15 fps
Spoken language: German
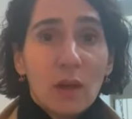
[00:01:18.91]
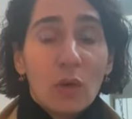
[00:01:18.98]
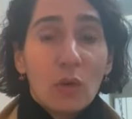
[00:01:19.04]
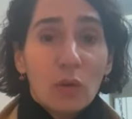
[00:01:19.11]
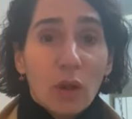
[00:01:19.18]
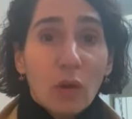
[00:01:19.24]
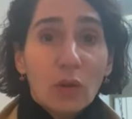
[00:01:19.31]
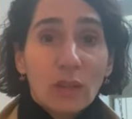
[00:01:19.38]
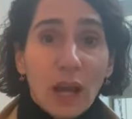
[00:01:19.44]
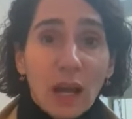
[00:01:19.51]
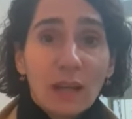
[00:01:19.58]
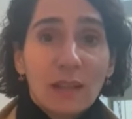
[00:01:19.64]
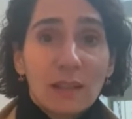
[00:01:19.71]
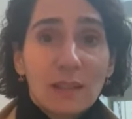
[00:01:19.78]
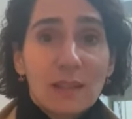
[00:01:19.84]
Und auch da
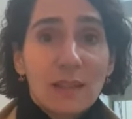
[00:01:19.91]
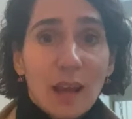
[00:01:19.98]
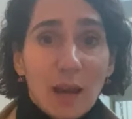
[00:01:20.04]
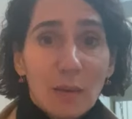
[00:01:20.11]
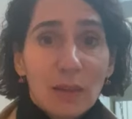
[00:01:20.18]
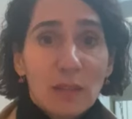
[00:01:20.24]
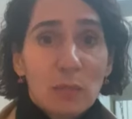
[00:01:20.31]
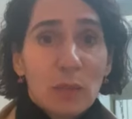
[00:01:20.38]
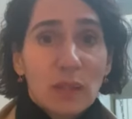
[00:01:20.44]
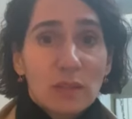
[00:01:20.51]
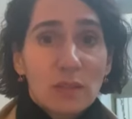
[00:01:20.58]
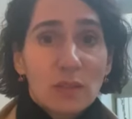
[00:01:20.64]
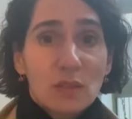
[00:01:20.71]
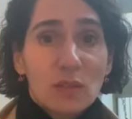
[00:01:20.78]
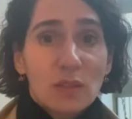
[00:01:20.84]
gilt es,
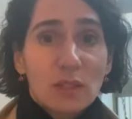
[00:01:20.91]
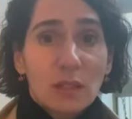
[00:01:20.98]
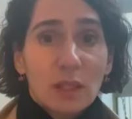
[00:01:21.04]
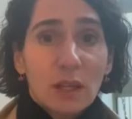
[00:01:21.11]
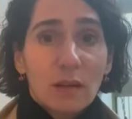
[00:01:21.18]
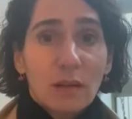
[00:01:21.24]
Arbeitsplätze zu sichern.